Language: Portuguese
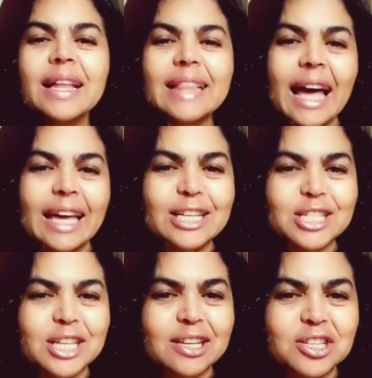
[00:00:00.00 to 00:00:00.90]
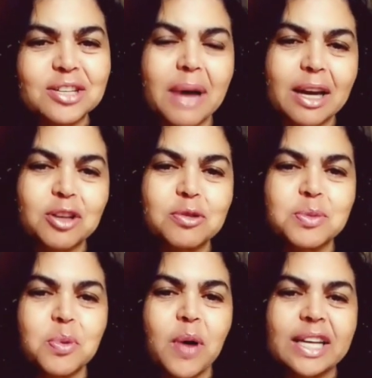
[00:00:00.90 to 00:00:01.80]
Tá aí, gente, Marcos
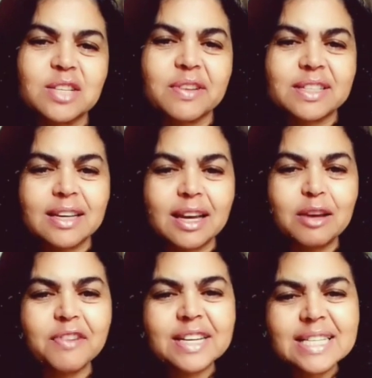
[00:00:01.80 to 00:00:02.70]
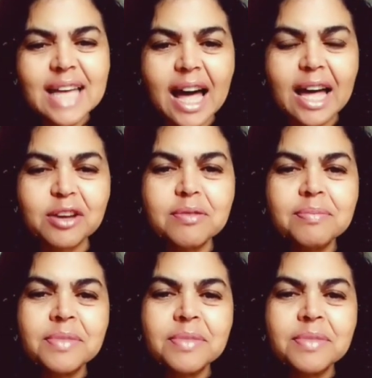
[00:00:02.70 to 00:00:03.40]
Boas fazendo aniversário